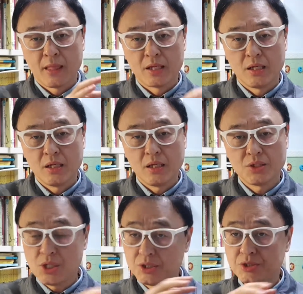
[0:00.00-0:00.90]
이
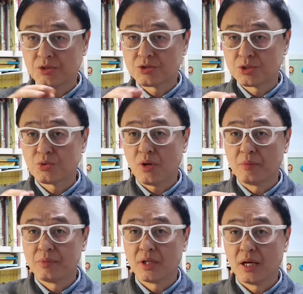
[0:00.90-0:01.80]
최진영 씨로
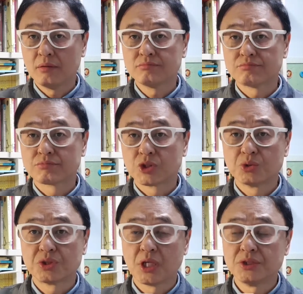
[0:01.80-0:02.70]
갑니다.
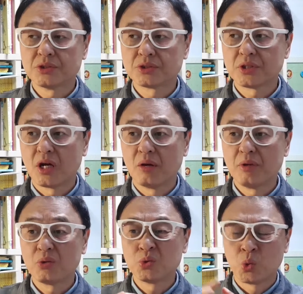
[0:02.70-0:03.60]
그리고 최진영 씨
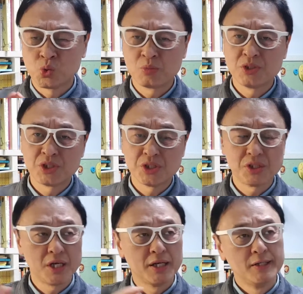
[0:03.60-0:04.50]
다음에 또 조성민 씨
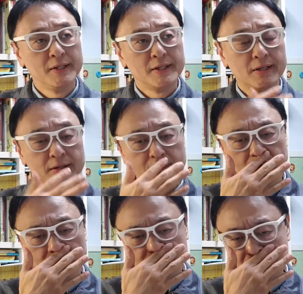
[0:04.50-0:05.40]
이게
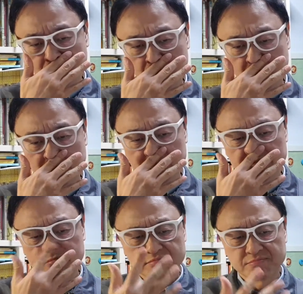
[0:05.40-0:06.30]
어찌 보면은